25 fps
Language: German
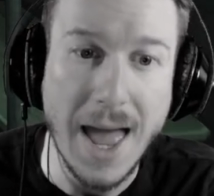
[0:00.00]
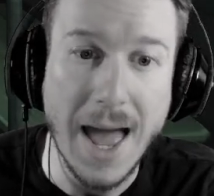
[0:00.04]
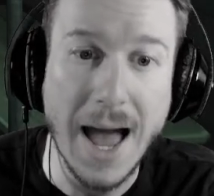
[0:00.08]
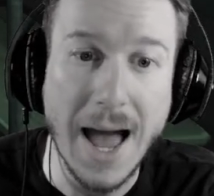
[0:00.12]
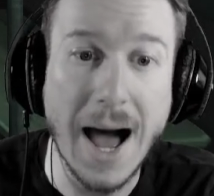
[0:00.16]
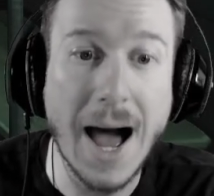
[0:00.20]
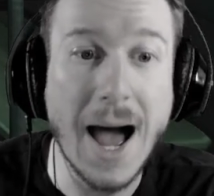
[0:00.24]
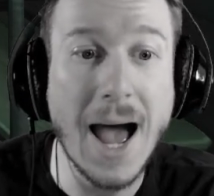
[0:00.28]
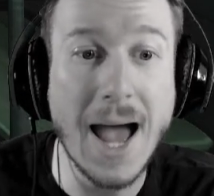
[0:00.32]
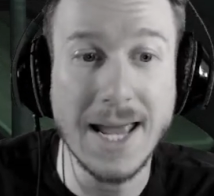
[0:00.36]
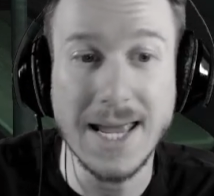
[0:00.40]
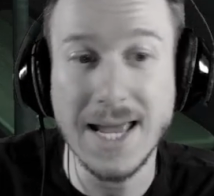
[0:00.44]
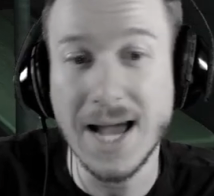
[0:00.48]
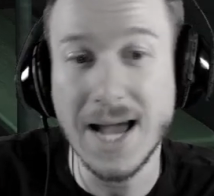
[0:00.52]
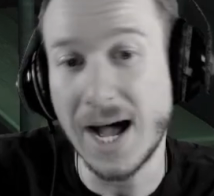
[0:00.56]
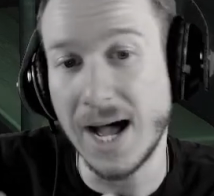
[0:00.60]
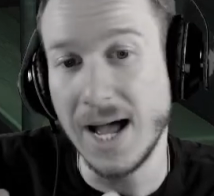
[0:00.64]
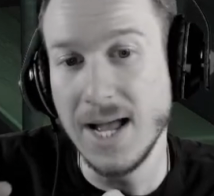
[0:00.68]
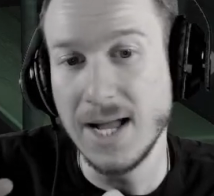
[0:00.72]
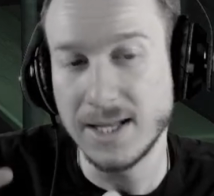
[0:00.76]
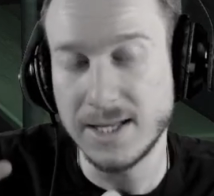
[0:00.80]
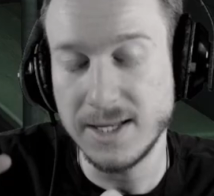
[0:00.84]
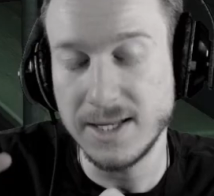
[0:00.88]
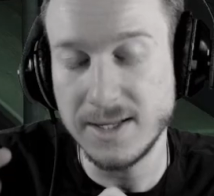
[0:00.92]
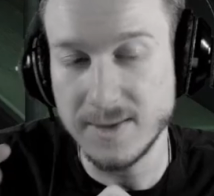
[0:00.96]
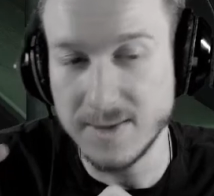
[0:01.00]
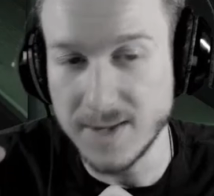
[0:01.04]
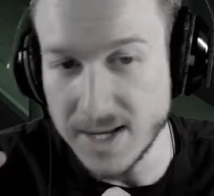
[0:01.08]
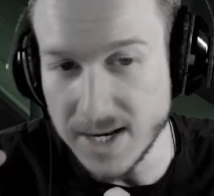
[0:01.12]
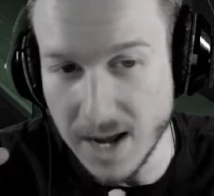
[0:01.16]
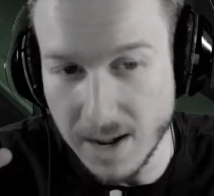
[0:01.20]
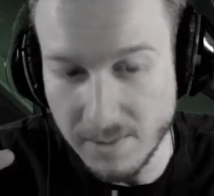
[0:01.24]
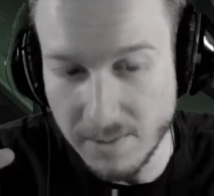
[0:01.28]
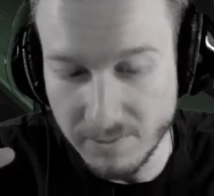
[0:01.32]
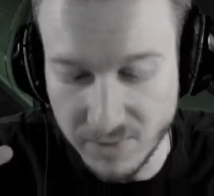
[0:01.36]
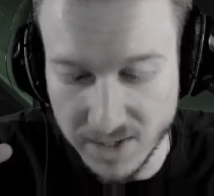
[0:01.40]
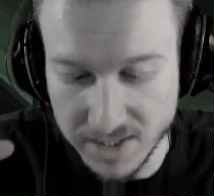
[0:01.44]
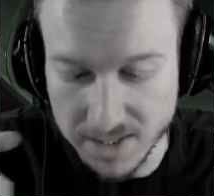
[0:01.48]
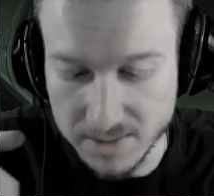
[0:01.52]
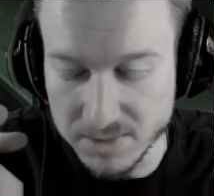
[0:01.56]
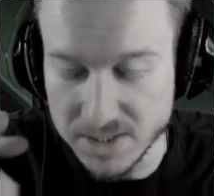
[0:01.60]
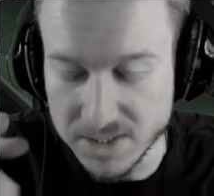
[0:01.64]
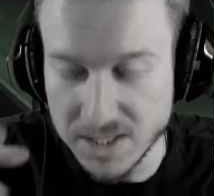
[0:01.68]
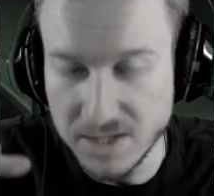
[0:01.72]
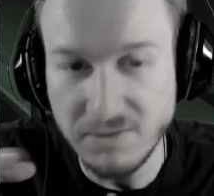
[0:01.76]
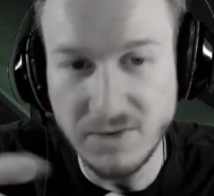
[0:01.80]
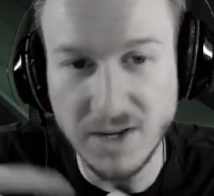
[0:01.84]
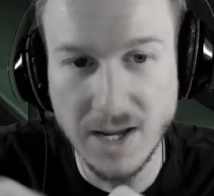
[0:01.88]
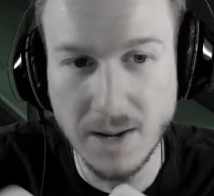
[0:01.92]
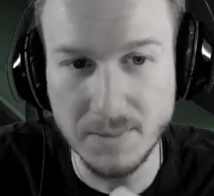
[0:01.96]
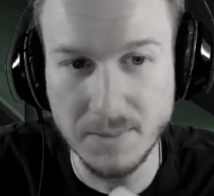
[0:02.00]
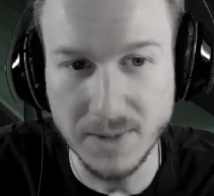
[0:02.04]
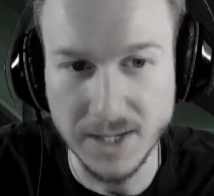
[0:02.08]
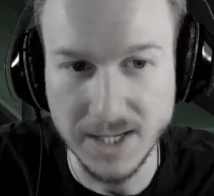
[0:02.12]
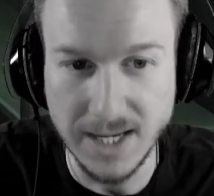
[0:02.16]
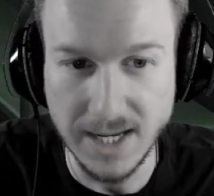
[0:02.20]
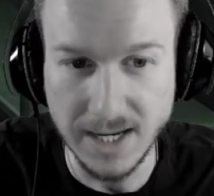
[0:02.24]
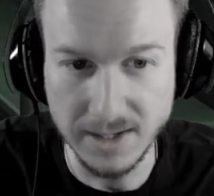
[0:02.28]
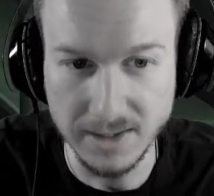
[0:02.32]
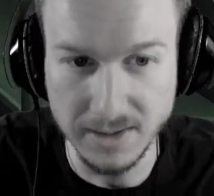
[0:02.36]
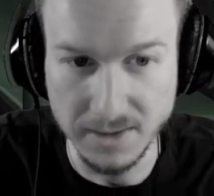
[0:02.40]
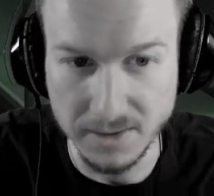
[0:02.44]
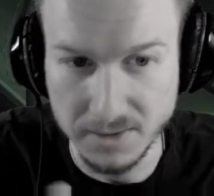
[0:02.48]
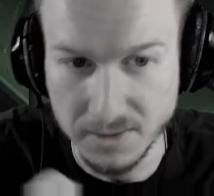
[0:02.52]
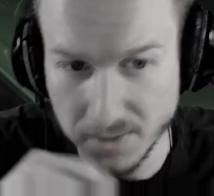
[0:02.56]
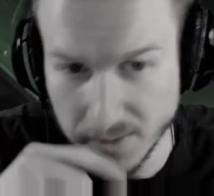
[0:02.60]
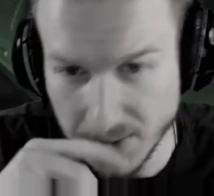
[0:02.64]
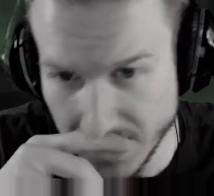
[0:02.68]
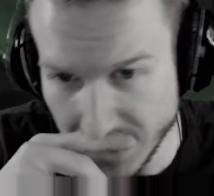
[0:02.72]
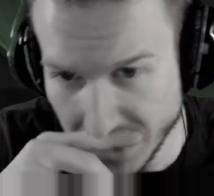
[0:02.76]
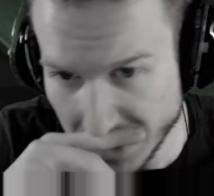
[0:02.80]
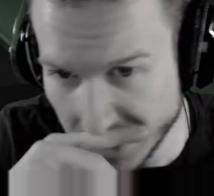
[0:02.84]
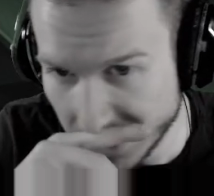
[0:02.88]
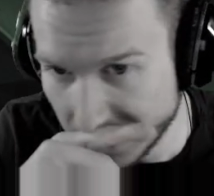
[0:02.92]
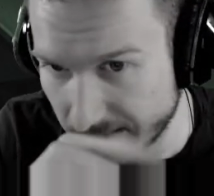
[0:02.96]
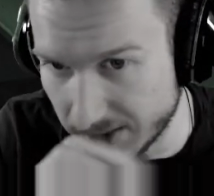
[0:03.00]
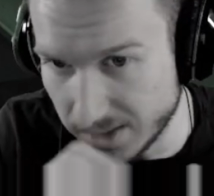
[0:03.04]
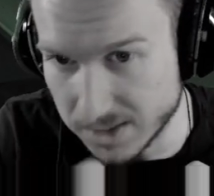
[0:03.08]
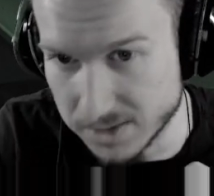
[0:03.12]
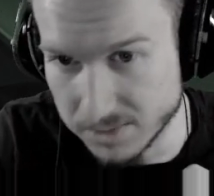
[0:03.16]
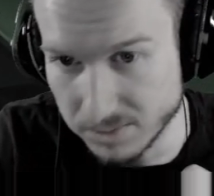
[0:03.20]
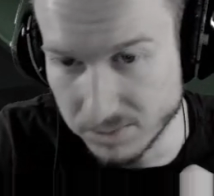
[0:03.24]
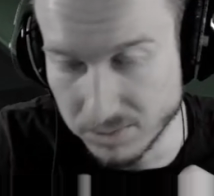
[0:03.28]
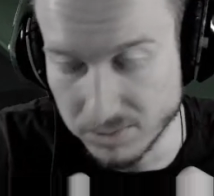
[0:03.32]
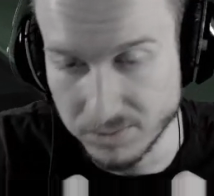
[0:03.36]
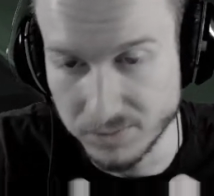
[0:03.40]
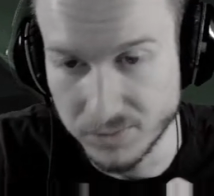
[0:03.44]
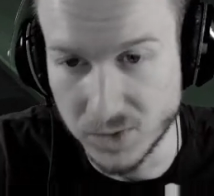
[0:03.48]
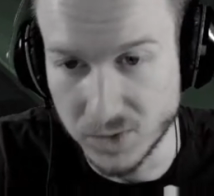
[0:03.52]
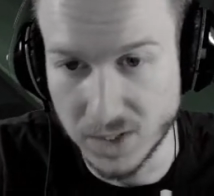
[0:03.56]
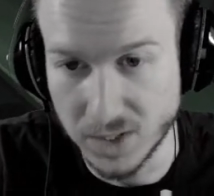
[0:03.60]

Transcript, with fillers: Ah ja, den, haben wir, dem sind wir ja begegnet. Diesem